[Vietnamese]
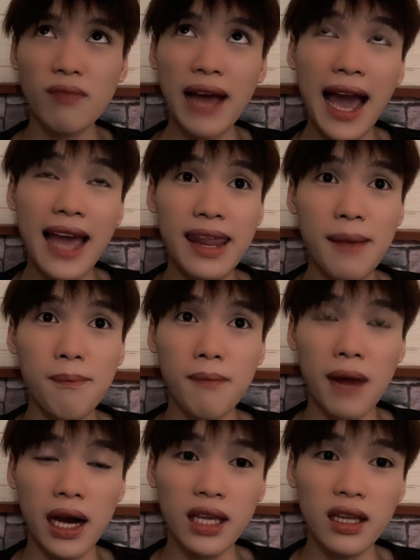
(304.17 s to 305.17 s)
200
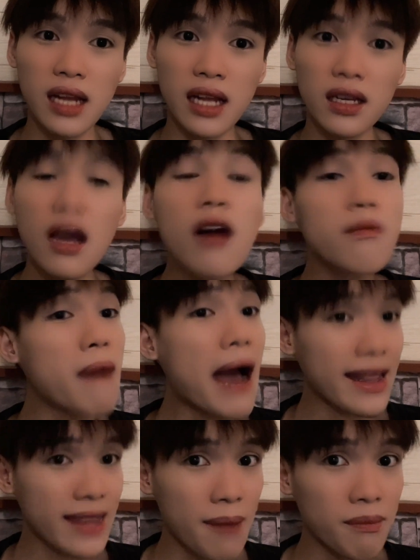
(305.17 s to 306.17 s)
mỹ đến gần
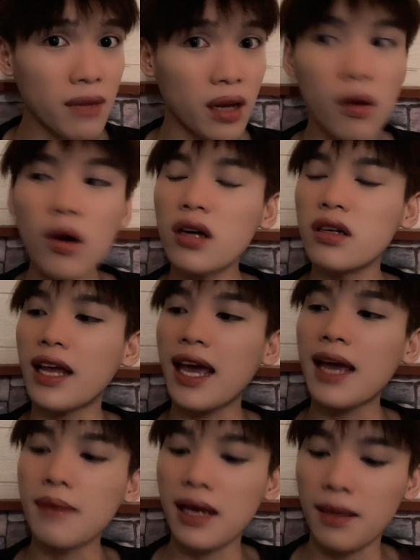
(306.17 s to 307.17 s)
300 thì đó mọi người thì
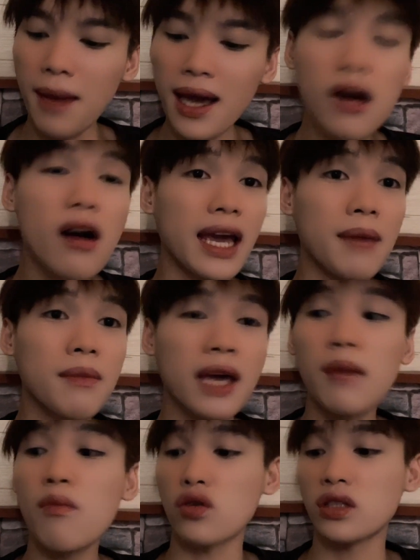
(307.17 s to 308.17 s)
em này mắc hơn em
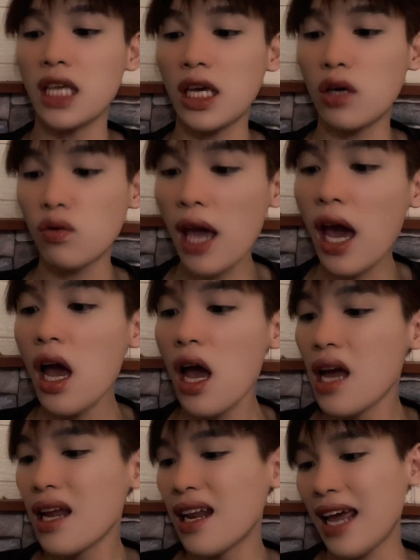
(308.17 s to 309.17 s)
kia một xíu nhá
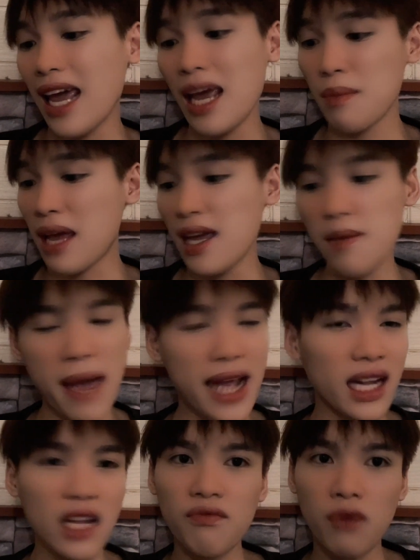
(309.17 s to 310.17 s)
thì em này bản
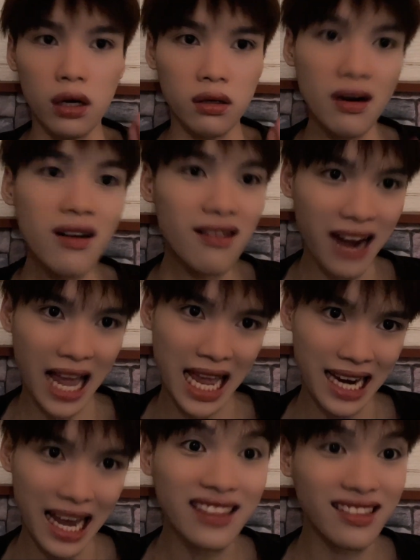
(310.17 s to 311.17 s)
thành phần rất là
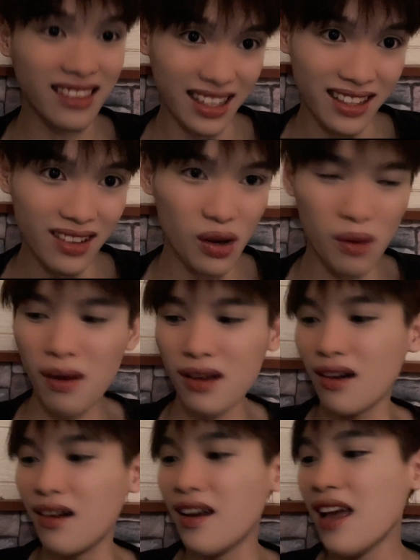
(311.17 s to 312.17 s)
lành tính luôn mọi
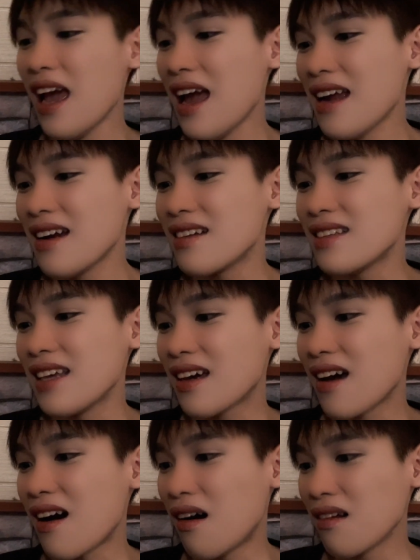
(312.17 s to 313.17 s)
người là chỉ
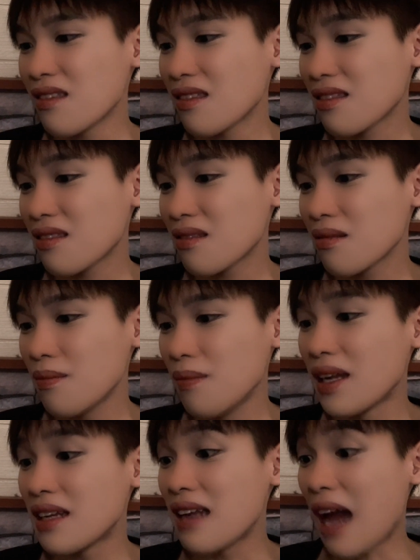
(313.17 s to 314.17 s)
có
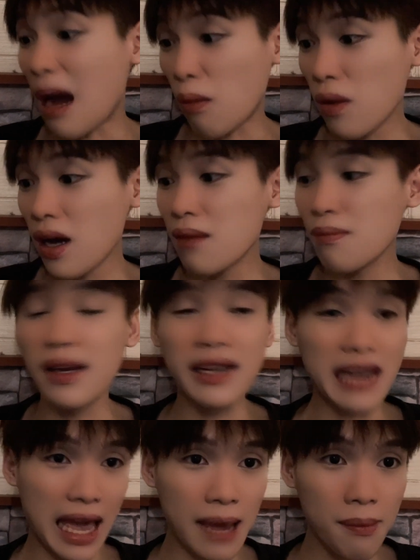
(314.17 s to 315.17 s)
mình đọc á
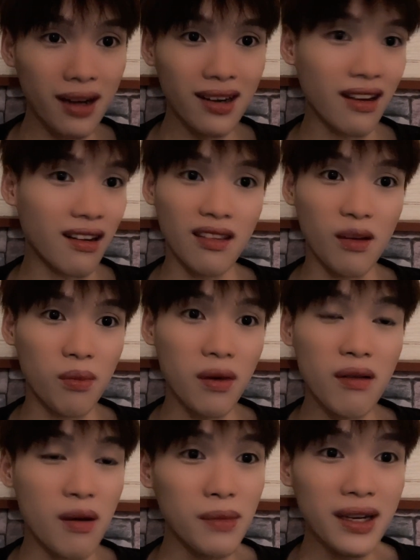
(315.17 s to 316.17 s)
mình đếm á nó có tổng
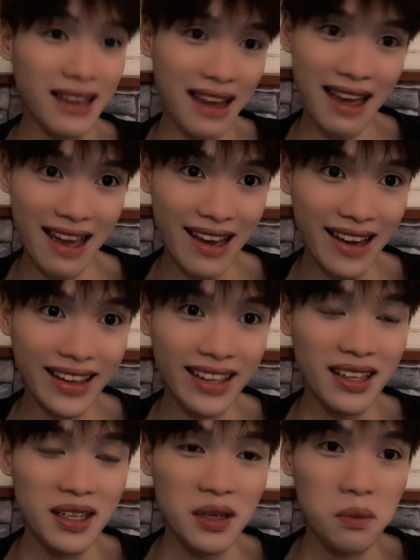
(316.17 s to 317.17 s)
cộng có 12
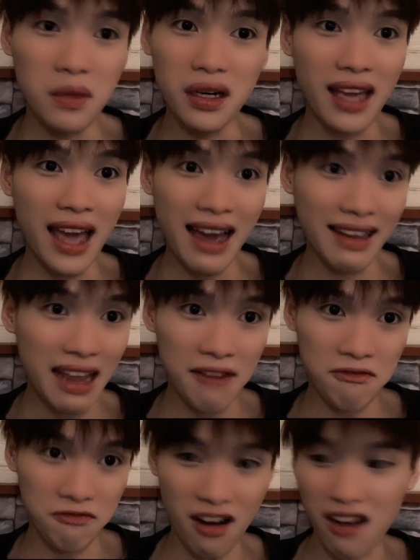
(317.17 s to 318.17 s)
12
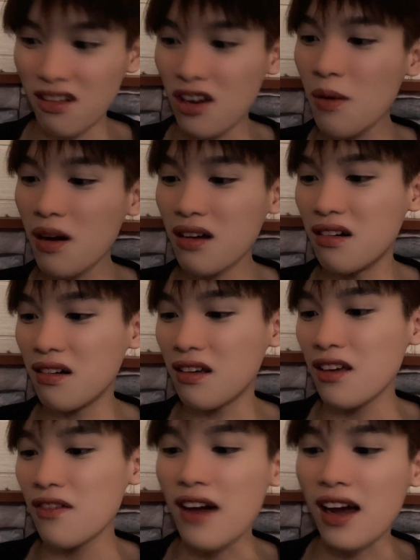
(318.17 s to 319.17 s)
thành phần nữa mọi người
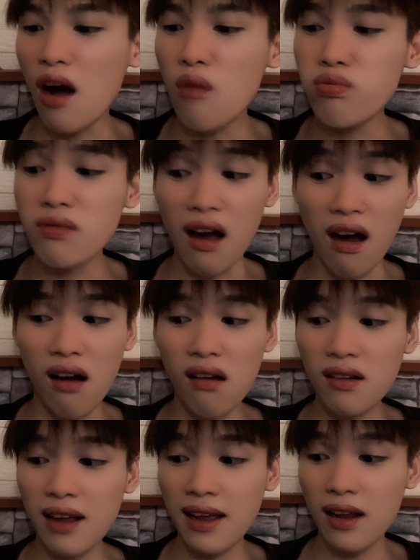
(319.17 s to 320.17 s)
và không có
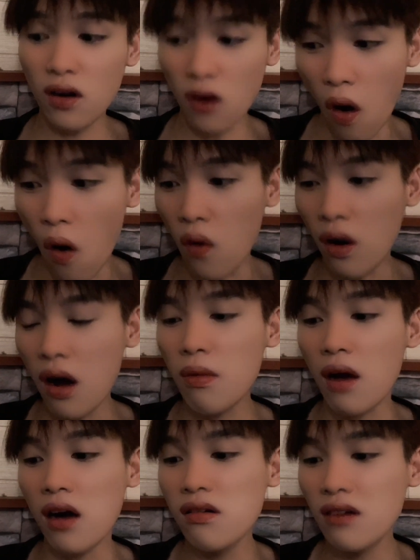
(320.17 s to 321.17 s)
cồn không
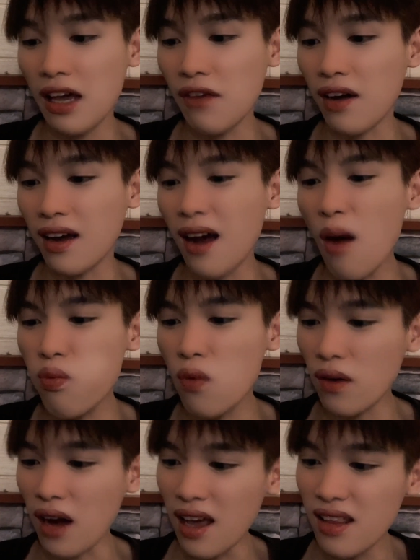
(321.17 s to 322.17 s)
có hương liệu và gốc
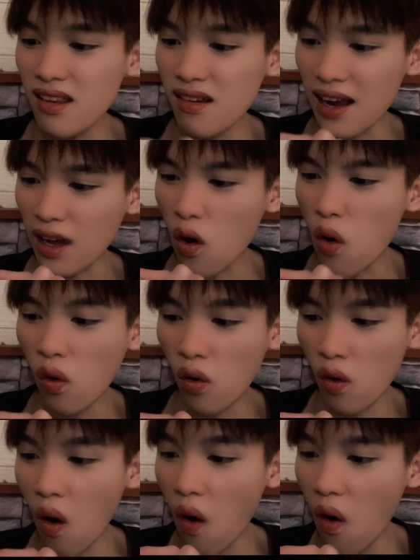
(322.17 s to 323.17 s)
của nó hình như là
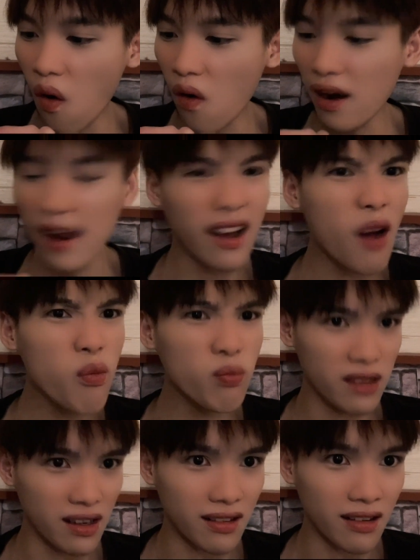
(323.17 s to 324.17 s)
coco là gốc
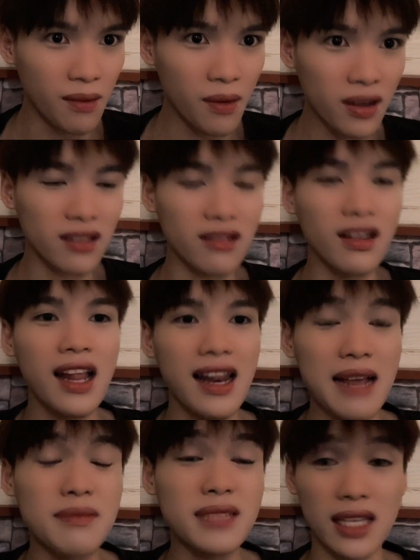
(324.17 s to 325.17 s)
dừa mọi người
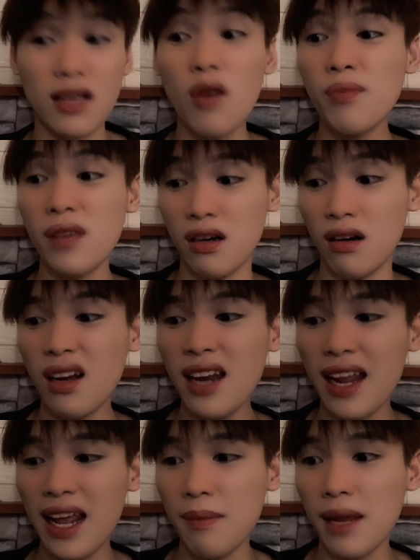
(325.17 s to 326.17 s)
làm sạch gốc dừa
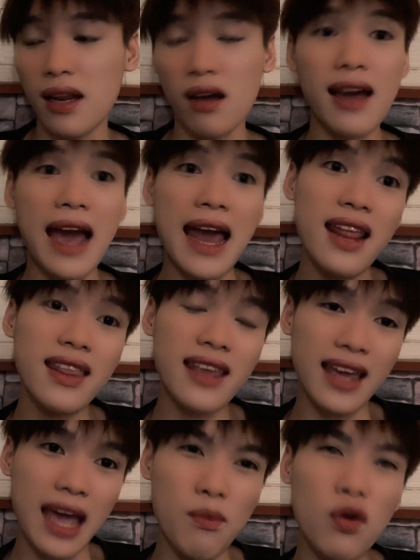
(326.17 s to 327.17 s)
nên em này nó khá là nhạy
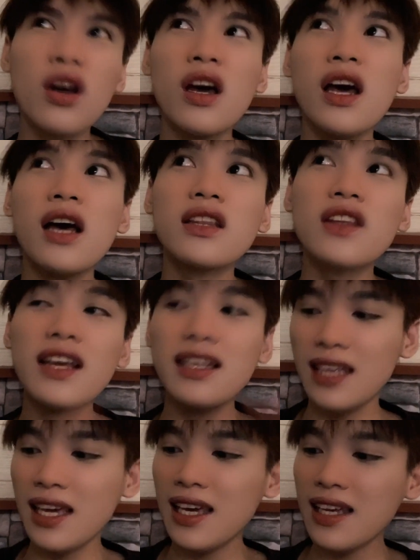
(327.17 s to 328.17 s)
cảm luôn tuy
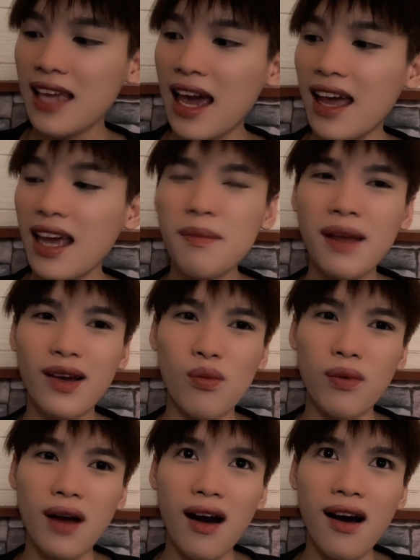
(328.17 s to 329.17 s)
nhiên nha em này cũng
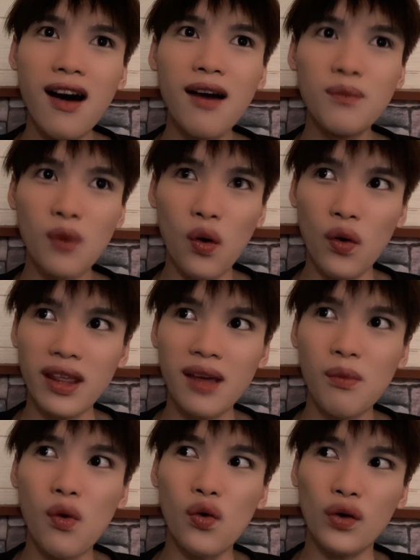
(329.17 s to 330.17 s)
có hơi mùi nha
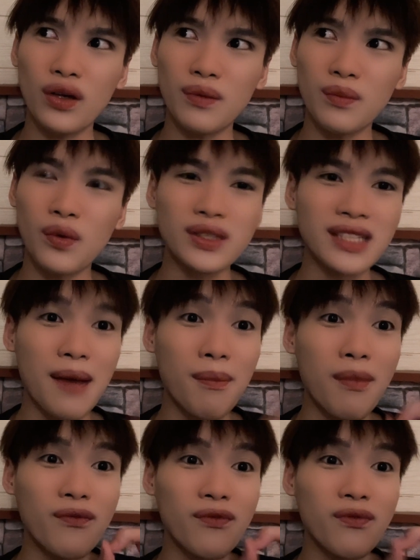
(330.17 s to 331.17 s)
mùi mùi sạp
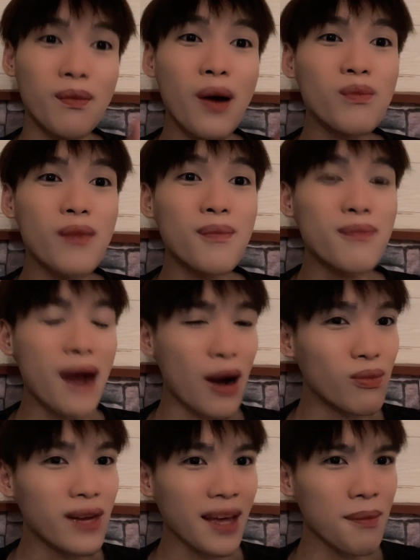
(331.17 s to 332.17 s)
bông bong
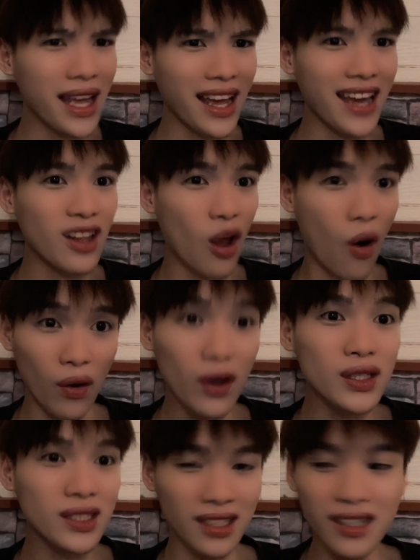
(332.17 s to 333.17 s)
bóng mà các bạn hay thổi
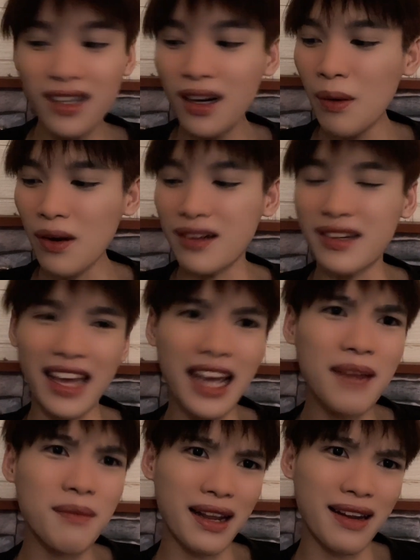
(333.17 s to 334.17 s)
hồi xưa mọi người thì
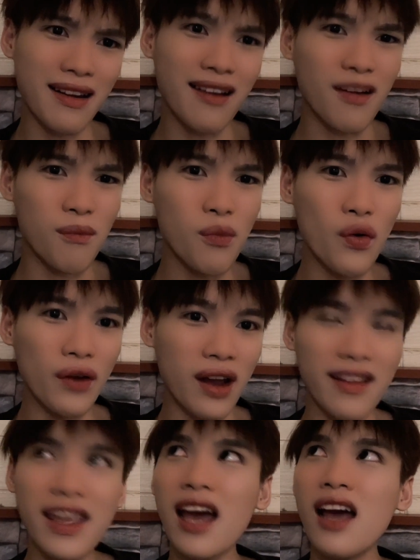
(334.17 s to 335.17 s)
em này nó có mùi đó
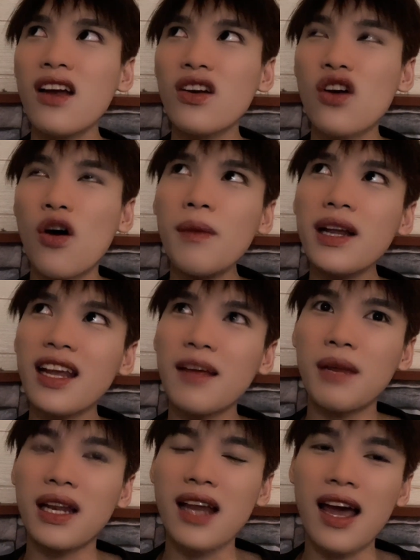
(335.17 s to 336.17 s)
nha đối với mình thì
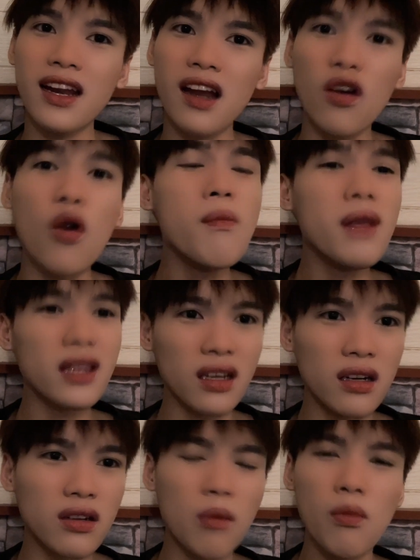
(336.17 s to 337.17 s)
mình thấy nó cũng bình
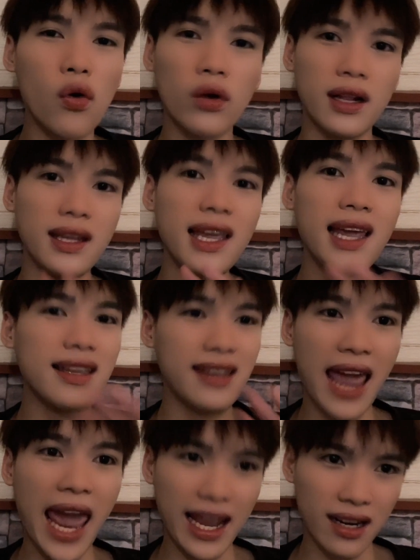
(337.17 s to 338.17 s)
thường thôi mùi nó nhẹ
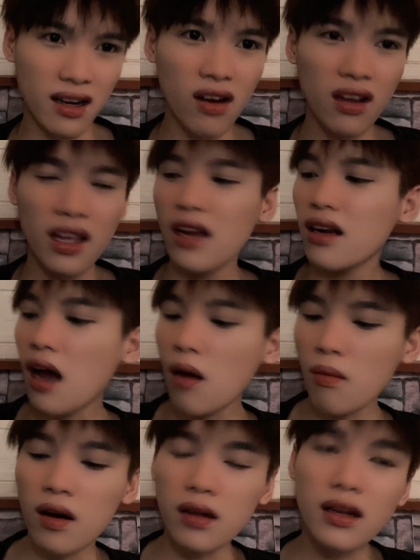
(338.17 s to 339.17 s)
nhàng thôi nó
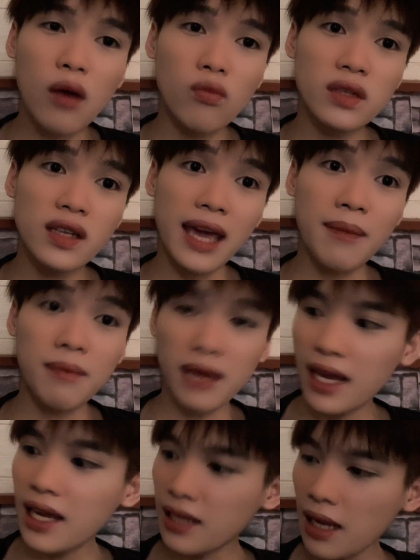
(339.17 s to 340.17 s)
không có nồng như em
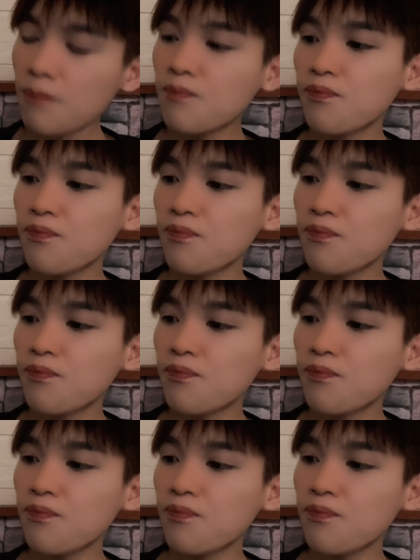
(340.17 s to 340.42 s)
kia nhé